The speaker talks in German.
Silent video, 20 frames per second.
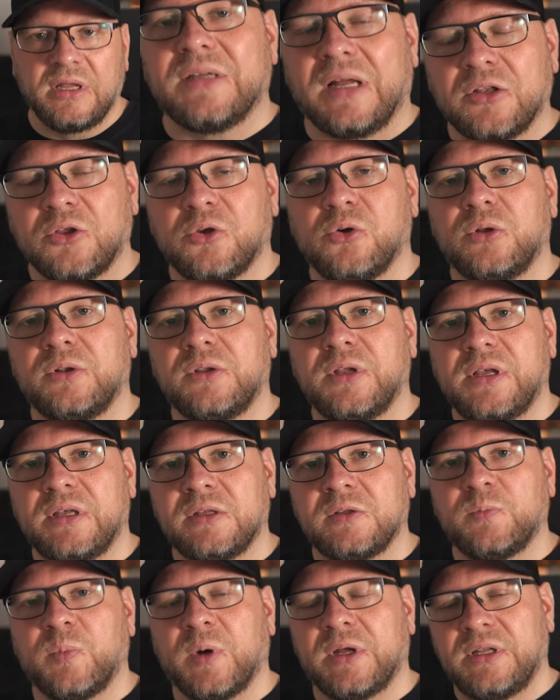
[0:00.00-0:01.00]
Dann könnt ihr
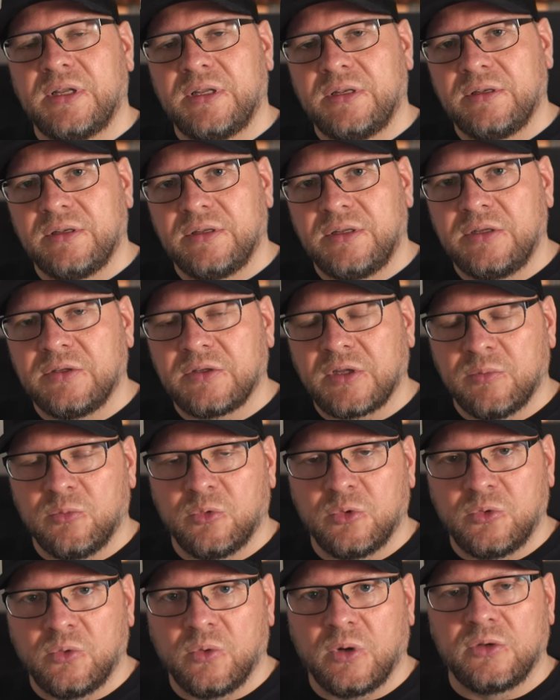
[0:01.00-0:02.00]
es bei den
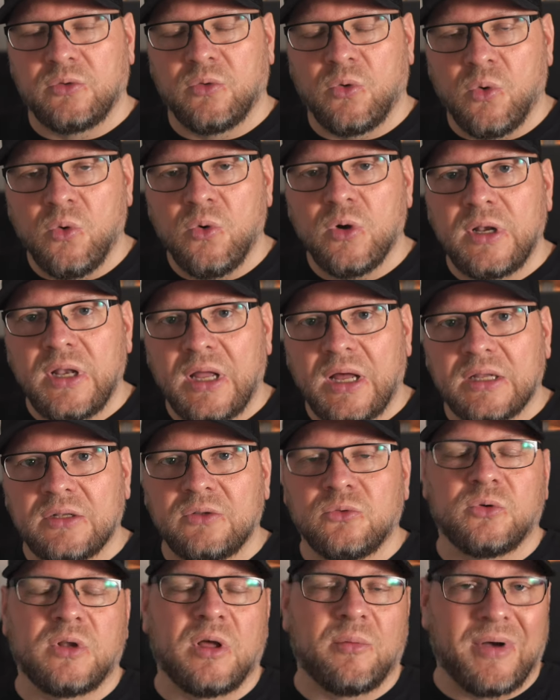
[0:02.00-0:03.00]
Distributoren
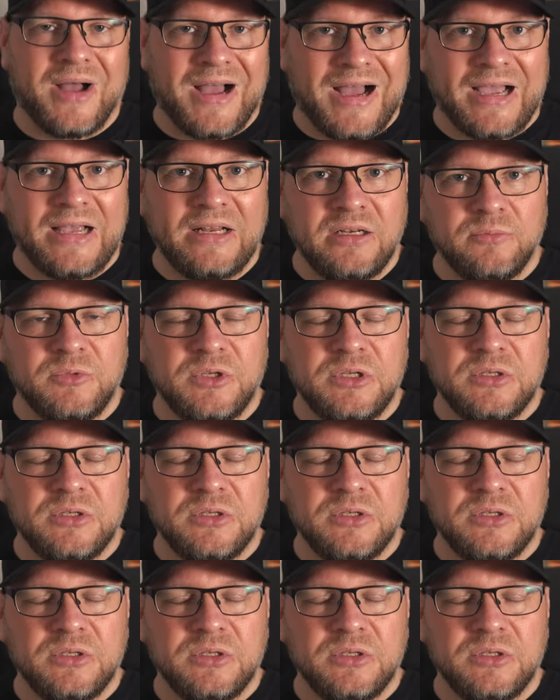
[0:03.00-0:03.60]
hochladen oder bei einem